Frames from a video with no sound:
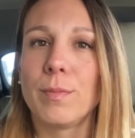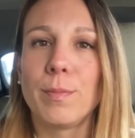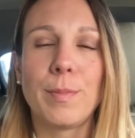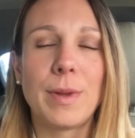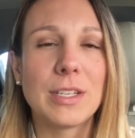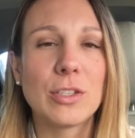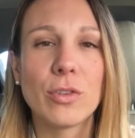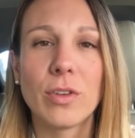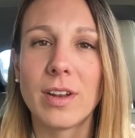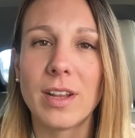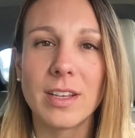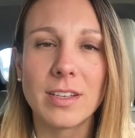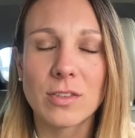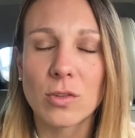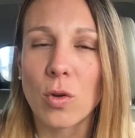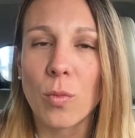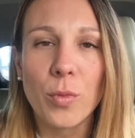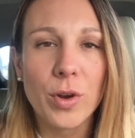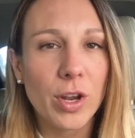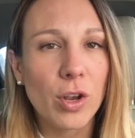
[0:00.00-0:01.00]
personas
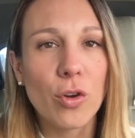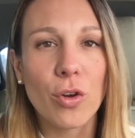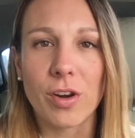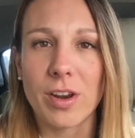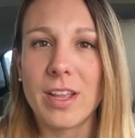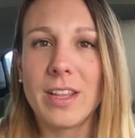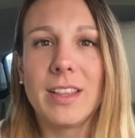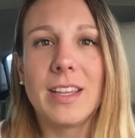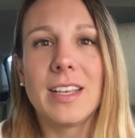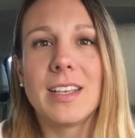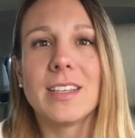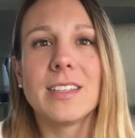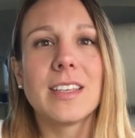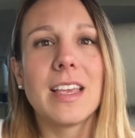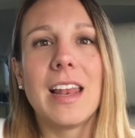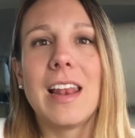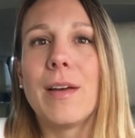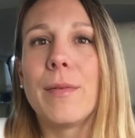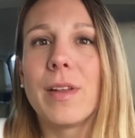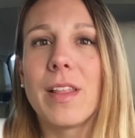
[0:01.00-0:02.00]
común y corrientes,
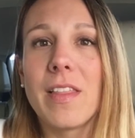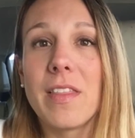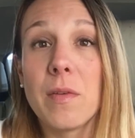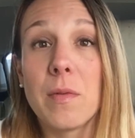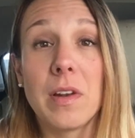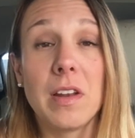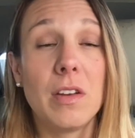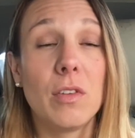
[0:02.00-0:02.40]
que la verdad igual